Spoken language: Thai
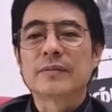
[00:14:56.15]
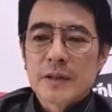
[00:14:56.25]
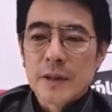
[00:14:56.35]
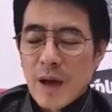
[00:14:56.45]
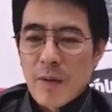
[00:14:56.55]

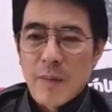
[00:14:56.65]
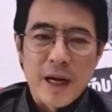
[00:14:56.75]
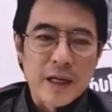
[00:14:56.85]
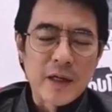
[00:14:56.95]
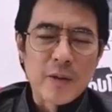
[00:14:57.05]
ถึงแม้ว่าบางค
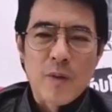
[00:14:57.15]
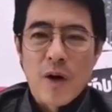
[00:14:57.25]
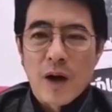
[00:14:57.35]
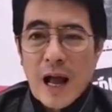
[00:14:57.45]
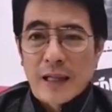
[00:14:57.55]
รั้งเรามอง
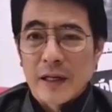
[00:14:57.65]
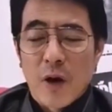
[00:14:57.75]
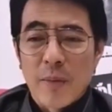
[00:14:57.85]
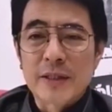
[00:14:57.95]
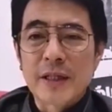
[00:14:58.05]
หาทางออก
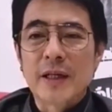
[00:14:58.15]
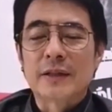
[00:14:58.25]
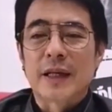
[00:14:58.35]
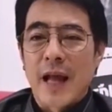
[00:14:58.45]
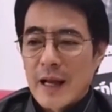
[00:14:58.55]
ไม่เจอ
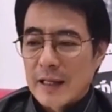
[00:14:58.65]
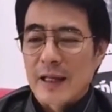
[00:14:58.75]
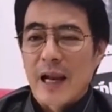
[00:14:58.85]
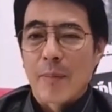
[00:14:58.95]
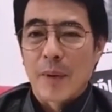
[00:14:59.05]
แต่นักการต
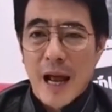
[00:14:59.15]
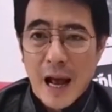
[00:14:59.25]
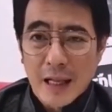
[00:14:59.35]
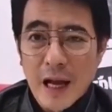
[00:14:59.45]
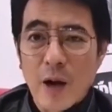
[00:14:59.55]
ลาดมันหา
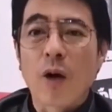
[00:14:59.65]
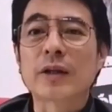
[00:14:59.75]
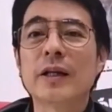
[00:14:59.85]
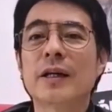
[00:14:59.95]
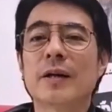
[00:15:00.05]
ทางออก
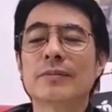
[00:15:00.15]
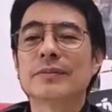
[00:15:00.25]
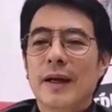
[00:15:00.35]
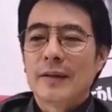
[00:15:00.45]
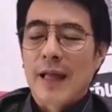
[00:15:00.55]
เจอครับ
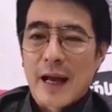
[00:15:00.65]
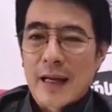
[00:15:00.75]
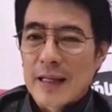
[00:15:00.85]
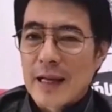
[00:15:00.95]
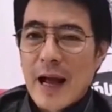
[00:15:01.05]
แต่ข้า
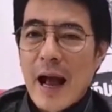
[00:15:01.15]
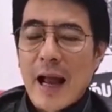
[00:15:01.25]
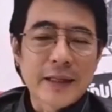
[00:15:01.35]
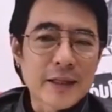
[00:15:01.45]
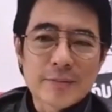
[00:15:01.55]
ราชการ
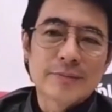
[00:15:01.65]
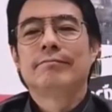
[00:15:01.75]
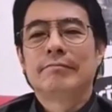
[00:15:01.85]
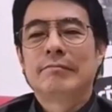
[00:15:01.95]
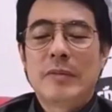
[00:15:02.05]
นี่ครับ ไม่